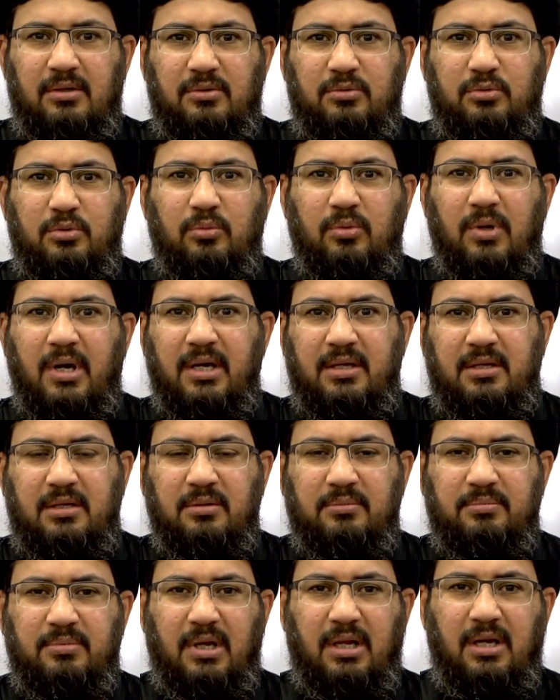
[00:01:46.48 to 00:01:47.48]

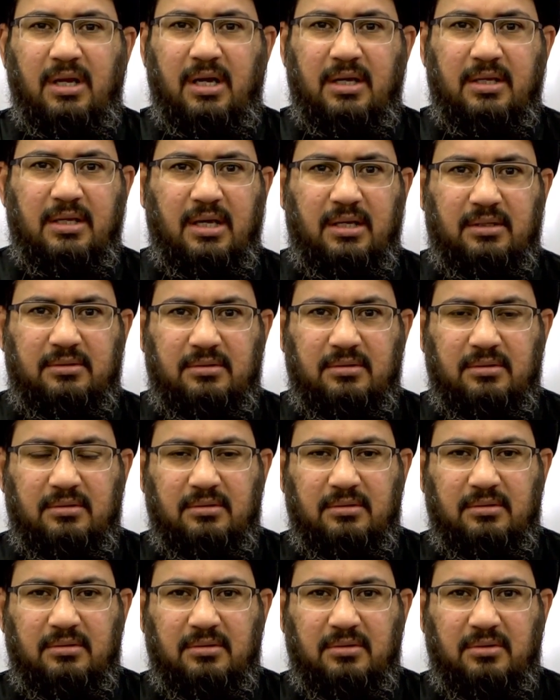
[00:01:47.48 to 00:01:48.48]
تواكب الحياة
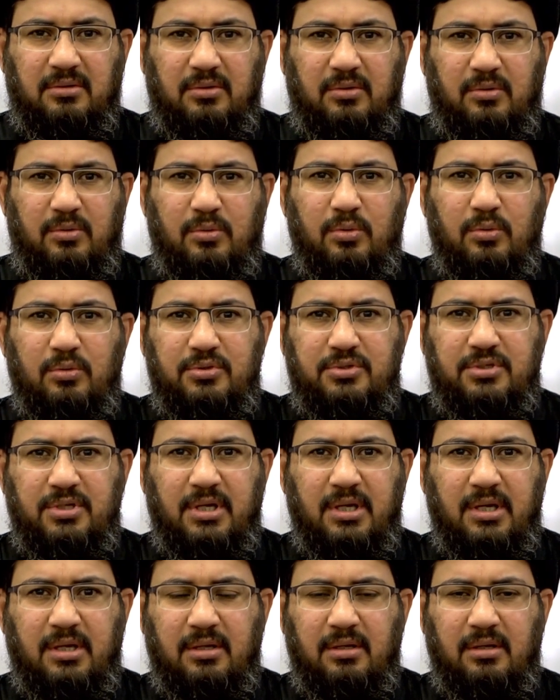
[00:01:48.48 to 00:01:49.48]
كل
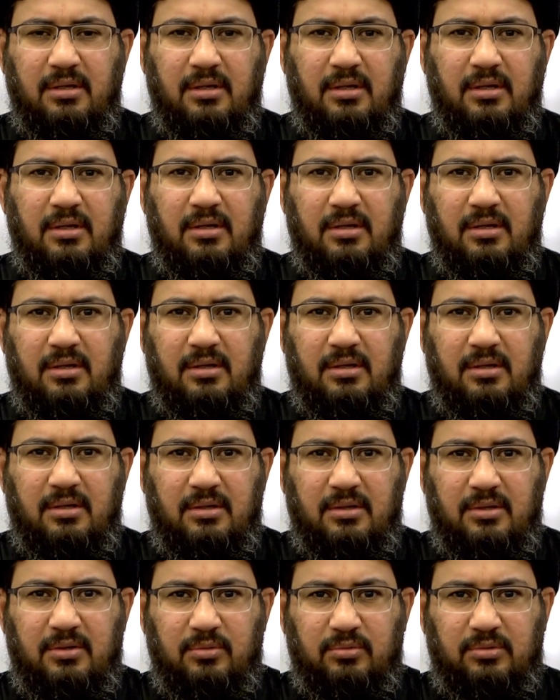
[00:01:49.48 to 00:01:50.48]
شيء
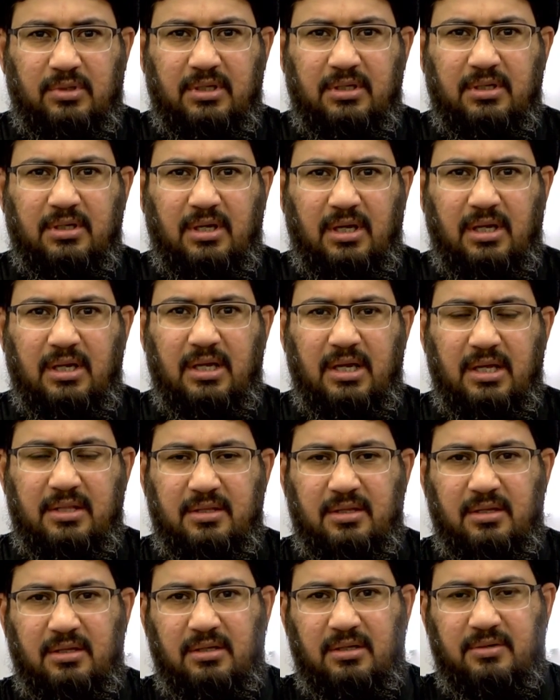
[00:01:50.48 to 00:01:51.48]
يضيق على
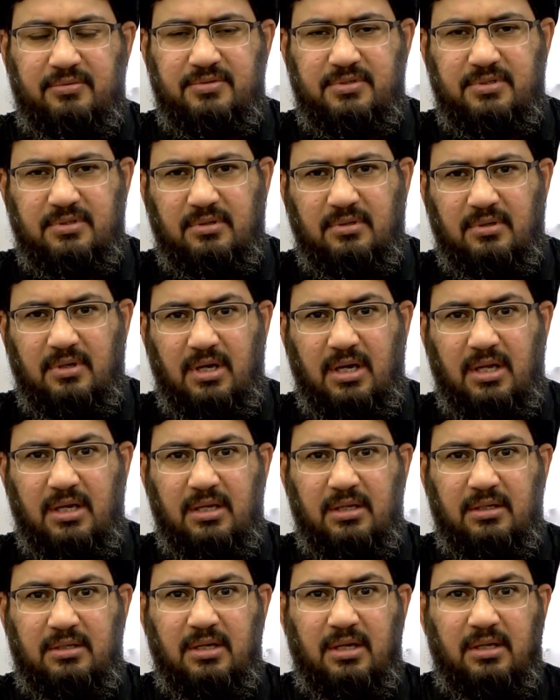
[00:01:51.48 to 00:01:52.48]
هذه النفس
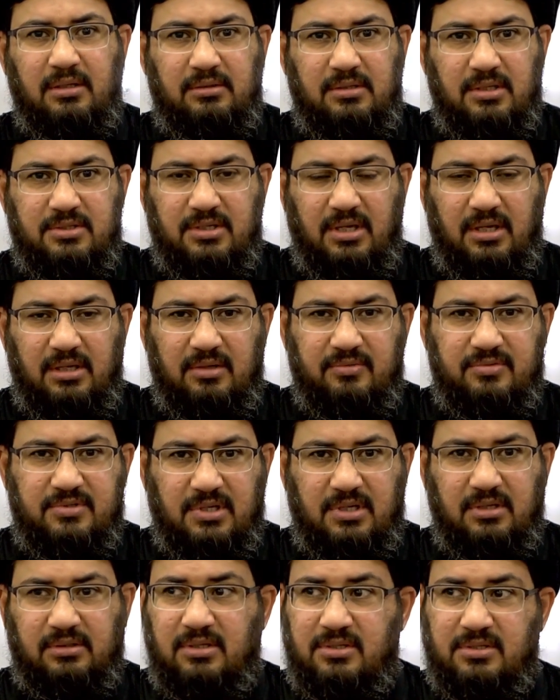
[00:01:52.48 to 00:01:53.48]
عليك أن تجعل
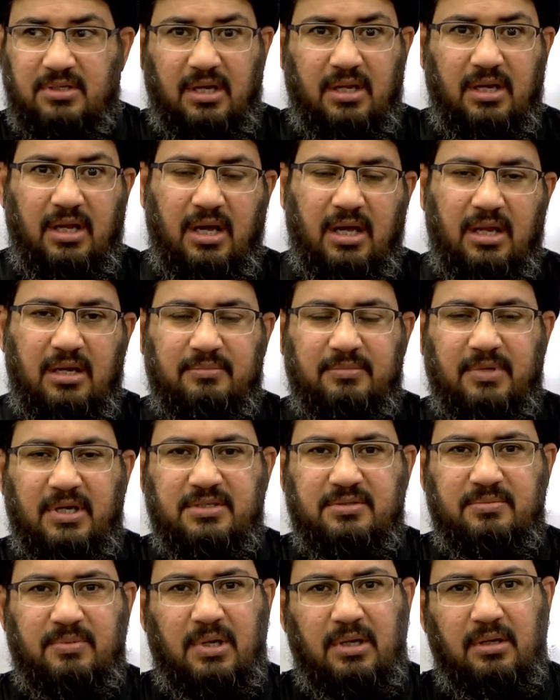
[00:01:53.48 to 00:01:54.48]
نفسك تسعى العالم
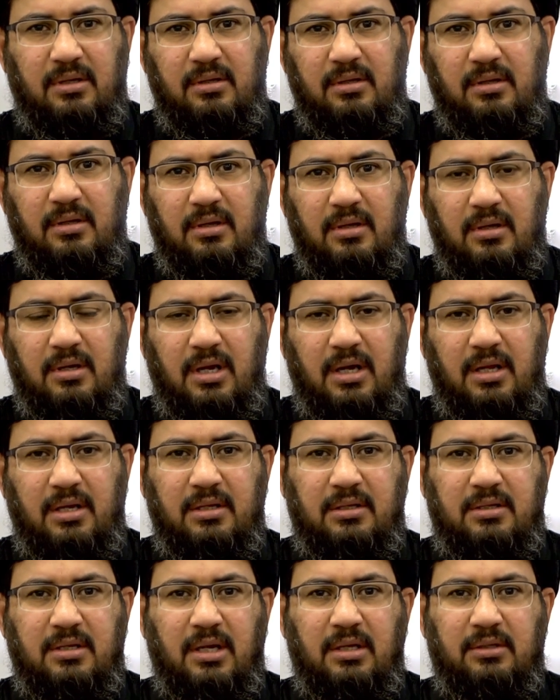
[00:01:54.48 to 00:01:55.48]
أجمع
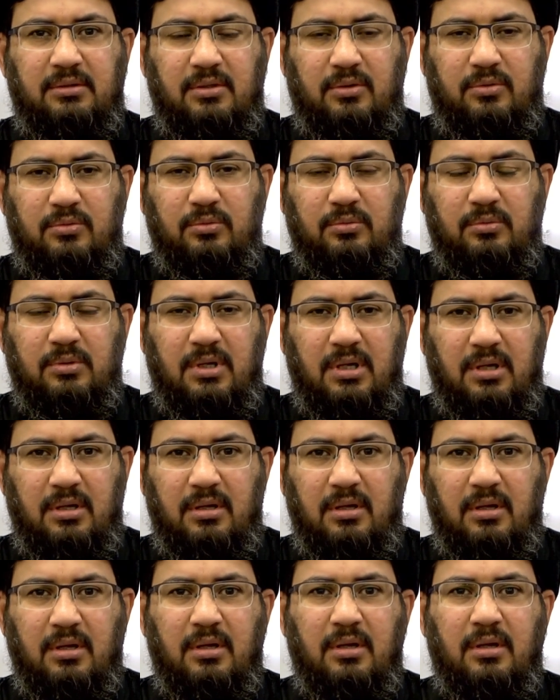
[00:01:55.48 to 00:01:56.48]
عليك أن تكون
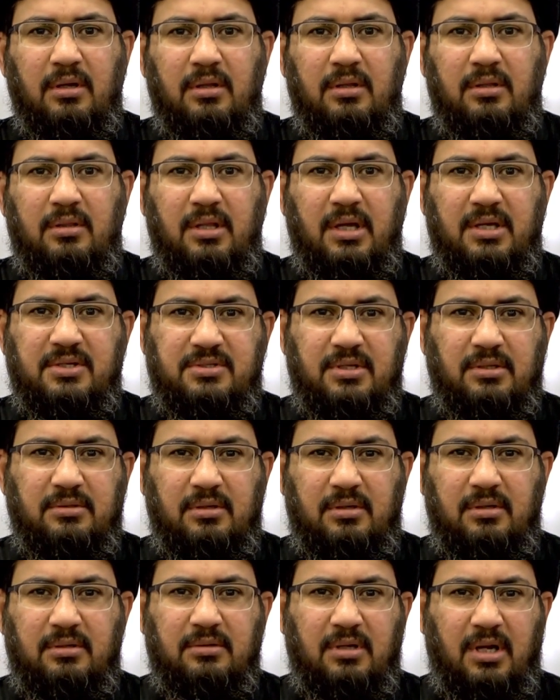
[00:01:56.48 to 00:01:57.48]
ذا
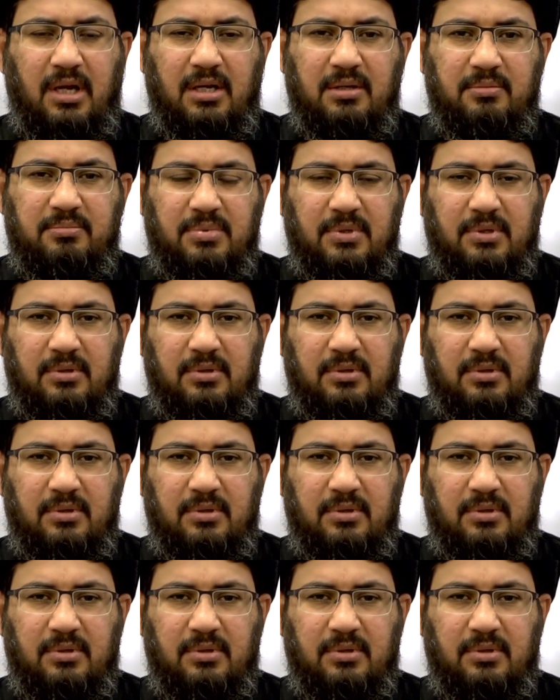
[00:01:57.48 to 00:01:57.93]
صدر رحب